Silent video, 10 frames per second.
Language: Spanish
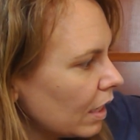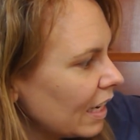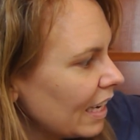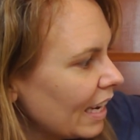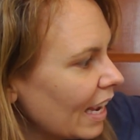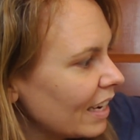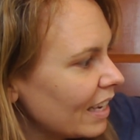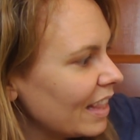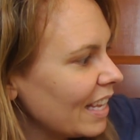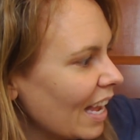y
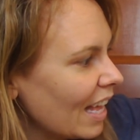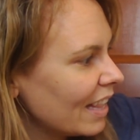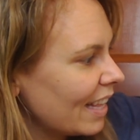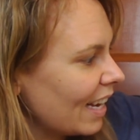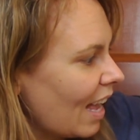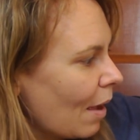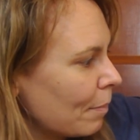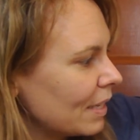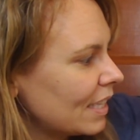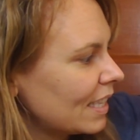el Día de la
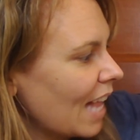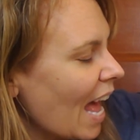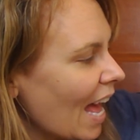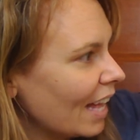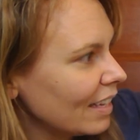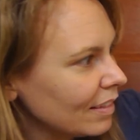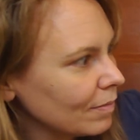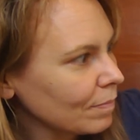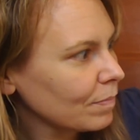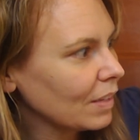Amistad,
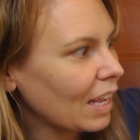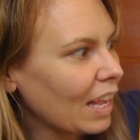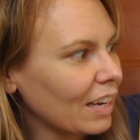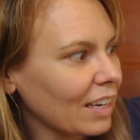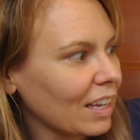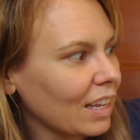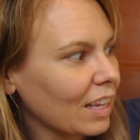el